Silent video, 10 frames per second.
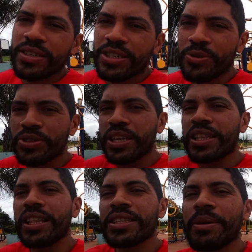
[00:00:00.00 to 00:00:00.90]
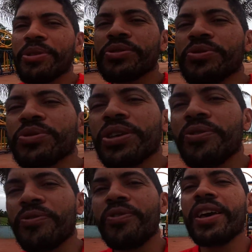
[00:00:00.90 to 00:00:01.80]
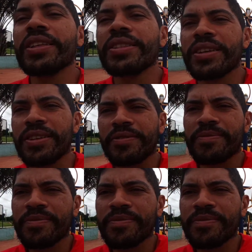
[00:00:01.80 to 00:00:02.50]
Jesus já está ali também no teu ventre.